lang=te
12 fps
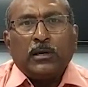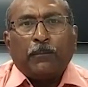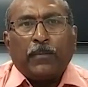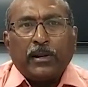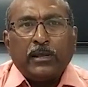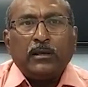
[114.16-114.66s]

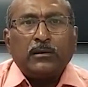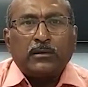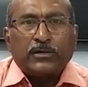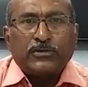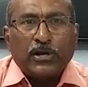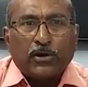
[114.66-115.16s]
మరీ
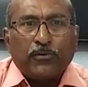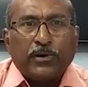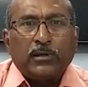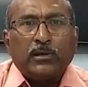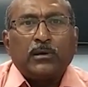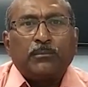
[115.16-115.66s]
రష్ ఎక్కువ
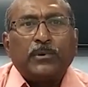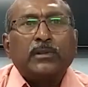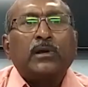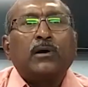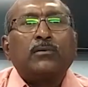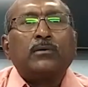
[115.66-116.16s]

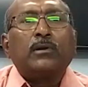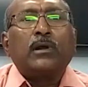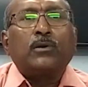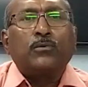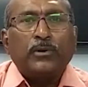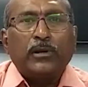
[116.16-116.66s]
ఇబ్బందిగా ఉంది
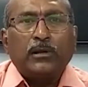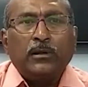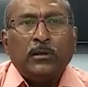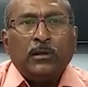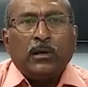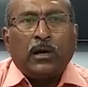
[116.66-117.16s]
అనుకుంటే
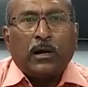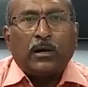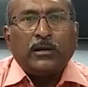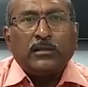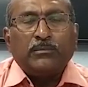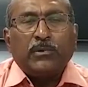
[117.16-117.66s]
అక్కడి
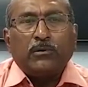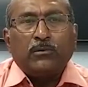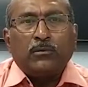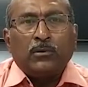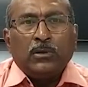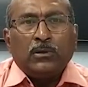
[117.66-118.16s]
నుంచి మేము
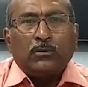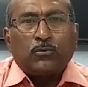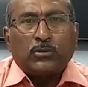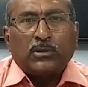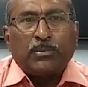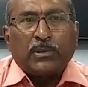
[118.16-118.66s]

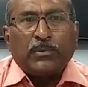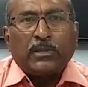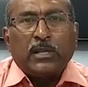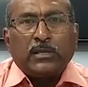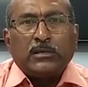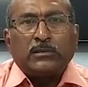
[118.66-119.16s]
కొత్త ప్రతిపాదన
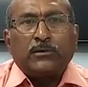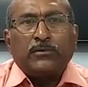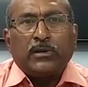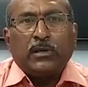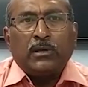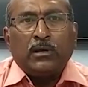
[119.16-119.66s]
ఏం
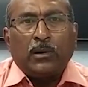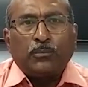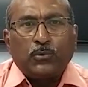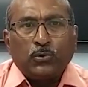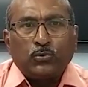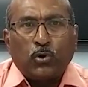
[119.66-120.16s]
చేస్తామంటే అప్
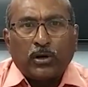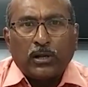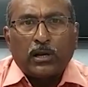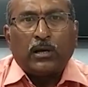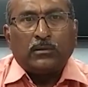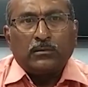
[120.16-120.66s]
టు
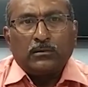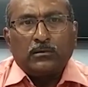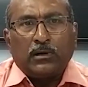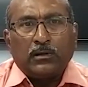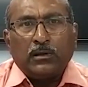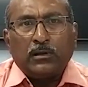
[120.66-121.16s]
దోనాల
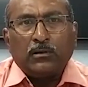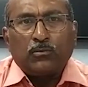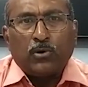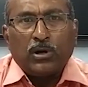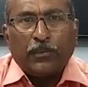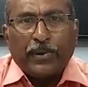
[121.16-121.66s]
అంటే
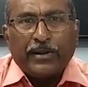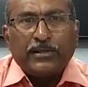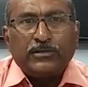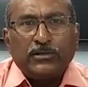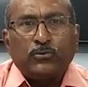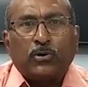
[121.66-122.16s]
కొండపై
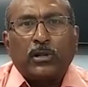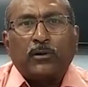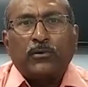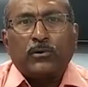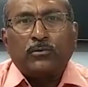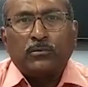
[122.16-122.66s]
నుంచి దోనాల
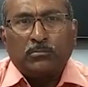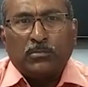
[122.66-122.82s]
వరకు